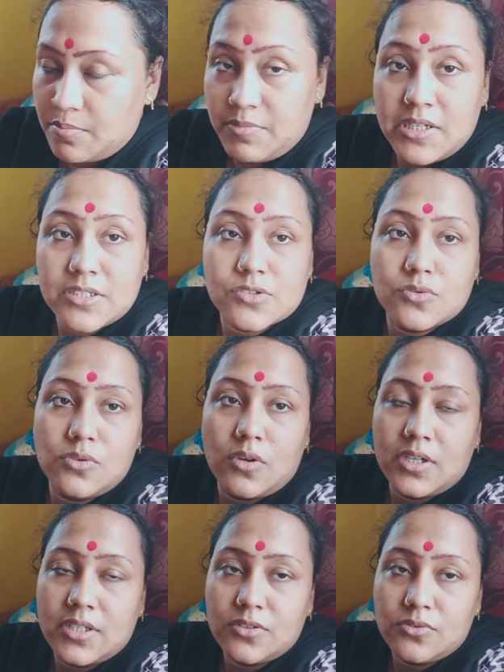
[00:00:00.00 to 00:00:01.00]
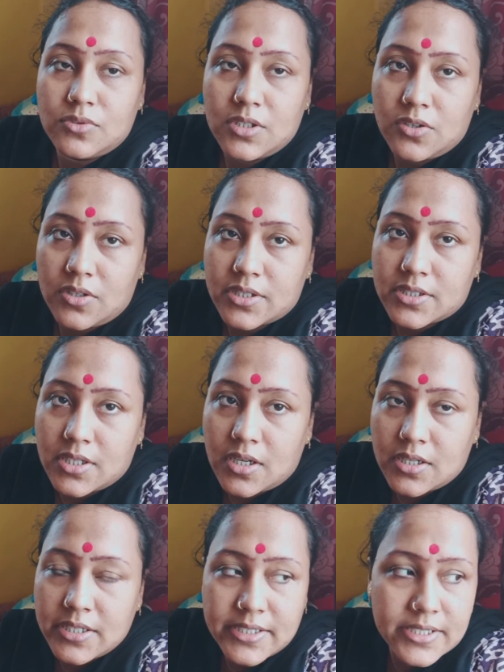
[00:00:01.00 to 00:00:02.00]
মেয়ের স্কুল অনেক দূরে অনেকটা
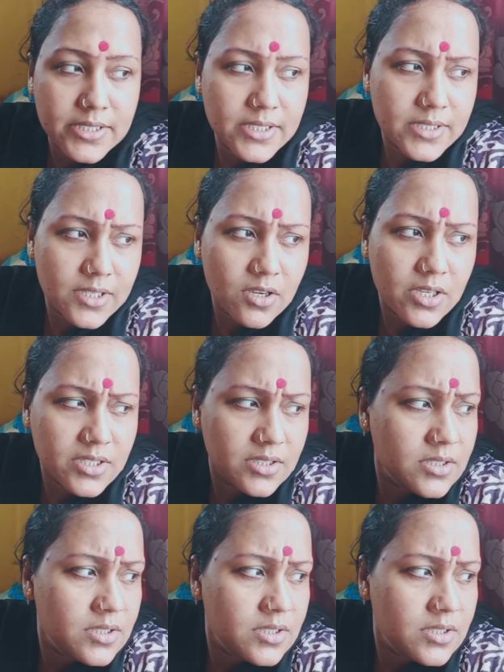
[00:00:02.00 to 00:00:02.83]
হেঁটে যেতে হয়